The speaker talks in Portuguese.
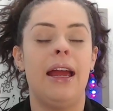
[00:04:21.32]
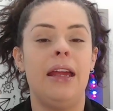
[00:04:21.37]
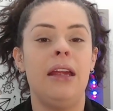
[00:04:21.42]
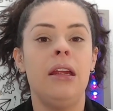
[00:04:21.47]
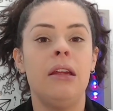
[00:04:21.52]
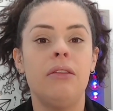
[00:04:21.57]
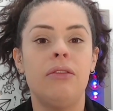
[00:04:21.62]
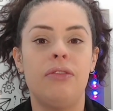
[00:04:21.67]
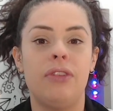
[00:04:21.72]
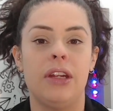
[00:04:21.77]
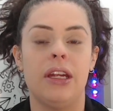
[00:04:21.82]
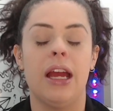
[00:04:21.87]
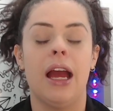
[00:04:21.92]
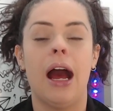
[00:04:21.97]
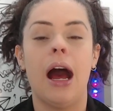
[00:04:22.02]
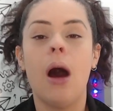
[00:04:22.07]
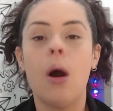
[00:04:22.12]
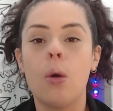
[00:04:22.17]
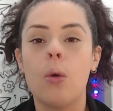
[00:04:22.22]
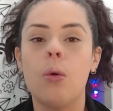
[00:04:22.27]
Enfim,
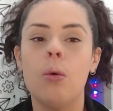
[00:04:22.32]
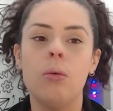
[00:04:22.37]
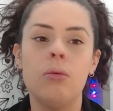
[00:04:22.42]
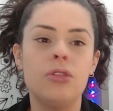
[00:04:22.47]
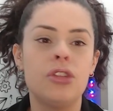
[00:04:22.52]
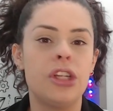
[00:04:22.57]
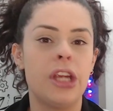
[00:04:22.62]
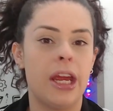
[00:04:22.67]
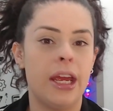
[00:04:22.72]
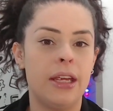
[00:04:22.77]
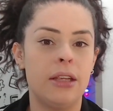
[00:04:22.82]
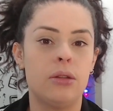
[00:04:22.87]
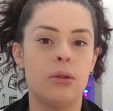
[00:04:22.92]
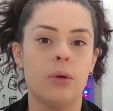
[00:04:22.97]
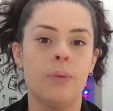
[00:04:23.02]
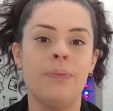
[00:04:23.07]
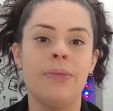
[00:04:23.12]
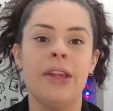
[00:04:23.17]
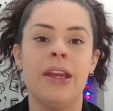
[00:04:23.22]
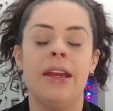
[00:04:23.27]
algum
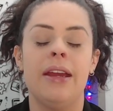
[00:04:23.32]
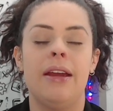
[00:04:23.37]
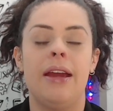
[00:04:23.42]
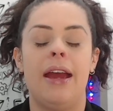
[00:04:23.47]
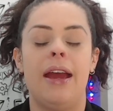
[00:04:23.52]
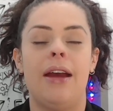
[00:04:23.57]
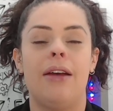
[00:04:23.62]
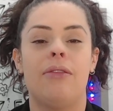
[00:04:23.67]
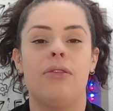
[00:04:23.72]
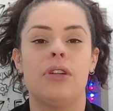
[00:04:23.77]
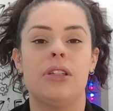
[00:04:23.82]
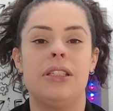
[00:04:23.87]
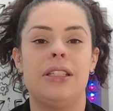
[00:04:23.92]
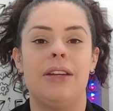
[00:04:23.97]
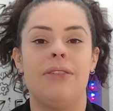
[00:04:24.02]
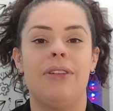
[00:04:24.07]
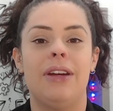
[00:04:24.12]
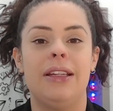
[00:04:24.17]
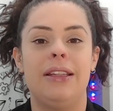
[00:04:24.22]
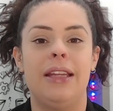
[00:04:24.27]
jeito é,
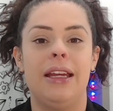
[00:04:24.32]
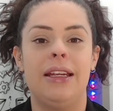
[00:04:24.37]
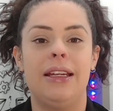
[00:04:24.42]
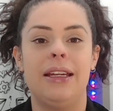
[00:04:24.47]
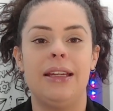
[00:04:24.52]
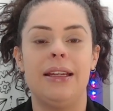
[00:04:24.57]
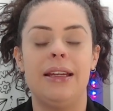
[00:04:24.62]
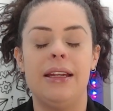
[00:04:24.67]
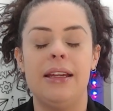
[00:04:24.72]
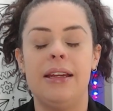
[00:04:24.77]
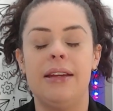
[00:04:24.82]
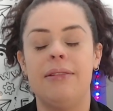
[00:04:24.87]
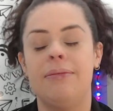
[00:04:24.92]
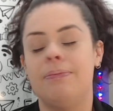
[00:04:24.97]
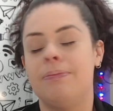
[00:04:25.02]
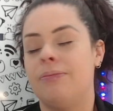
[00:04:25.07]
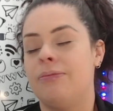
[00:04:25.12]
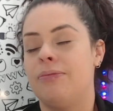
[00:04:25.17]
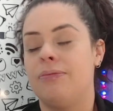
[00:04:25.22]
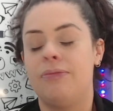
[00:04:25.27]
você vai ter
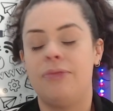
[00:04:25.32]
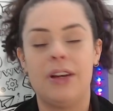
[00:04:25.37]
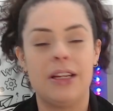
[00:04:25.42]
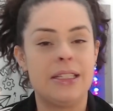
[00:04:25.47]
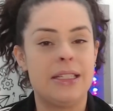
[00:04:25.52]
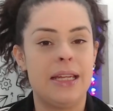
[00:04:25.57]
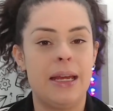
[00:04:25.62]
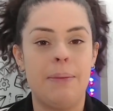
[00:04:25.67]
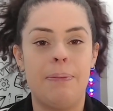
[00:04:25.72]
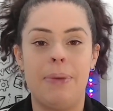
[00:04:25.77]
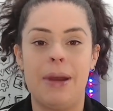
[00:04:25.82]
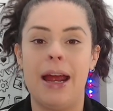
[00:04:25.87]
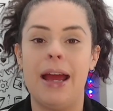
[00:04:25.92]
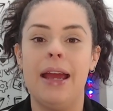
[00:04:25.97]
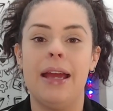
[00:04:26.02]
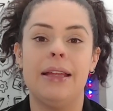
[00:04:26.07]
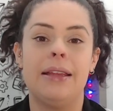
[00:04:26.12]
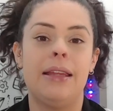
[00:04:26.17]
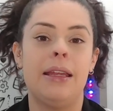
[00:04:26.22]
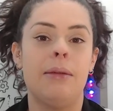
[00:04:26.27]
que fazer para
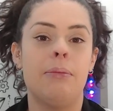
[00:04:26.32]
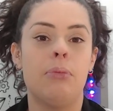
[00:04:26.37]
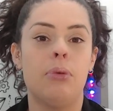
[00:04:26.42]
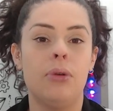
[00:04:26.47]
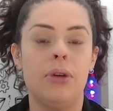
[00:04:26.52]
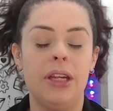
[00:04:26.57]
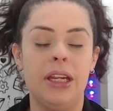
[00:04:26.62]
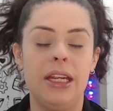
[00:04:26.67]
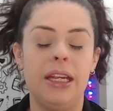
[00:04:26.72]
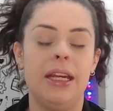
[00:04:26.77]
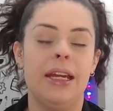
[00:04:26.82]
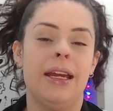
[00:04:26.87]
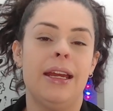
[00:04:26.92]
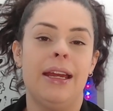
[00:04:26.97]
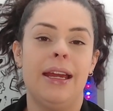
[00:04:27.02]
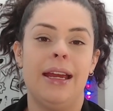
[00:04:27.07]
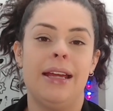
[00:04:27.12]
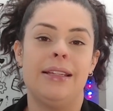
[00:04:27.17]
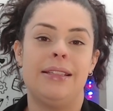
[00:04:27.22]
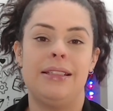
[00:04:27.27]
retribuir
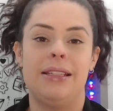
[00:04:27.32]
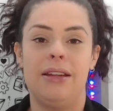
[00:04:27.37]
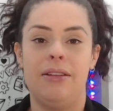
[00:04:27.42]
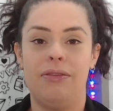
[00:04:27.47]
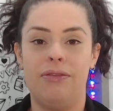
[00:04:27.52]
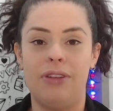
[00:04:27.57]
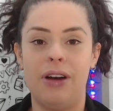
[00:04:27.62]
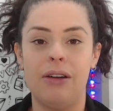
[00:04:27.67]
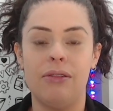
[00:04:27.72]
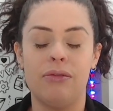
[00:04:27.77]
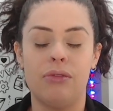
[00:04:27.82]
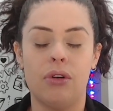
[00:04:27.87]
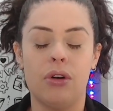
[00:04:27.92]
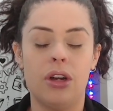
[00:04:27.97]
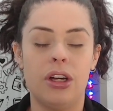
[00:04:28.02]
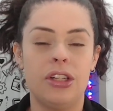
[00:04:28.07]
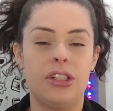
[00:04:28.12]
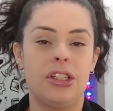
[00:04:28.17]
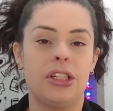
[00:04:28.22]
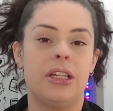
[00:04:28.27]
esse
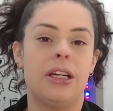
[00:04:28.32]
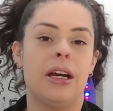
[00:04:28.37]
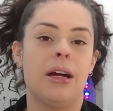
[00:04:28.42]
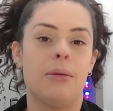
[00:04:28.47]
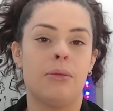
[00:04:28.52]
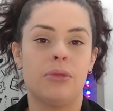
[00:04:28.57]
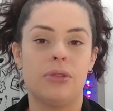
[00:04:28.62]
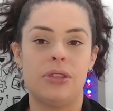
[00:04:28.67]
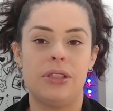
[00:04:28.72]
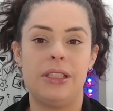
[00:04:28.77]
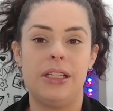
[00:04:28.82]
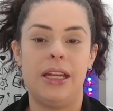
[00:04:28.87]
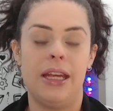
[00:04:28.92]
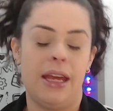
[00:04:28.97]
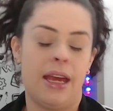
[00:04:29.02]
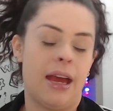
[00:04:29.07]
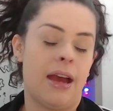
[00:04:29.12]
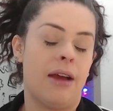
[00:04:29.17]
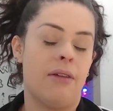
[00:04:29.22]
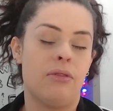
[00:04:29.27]
favor, digamos,
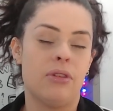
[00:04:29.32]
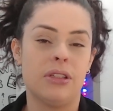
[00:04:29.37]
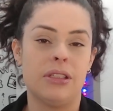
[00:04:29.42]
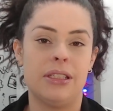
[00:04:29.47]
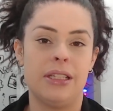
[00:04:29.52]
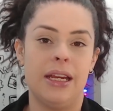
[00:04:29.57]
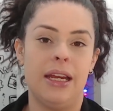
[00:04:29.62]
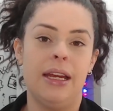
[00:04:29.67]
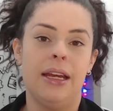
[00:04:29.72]
que é você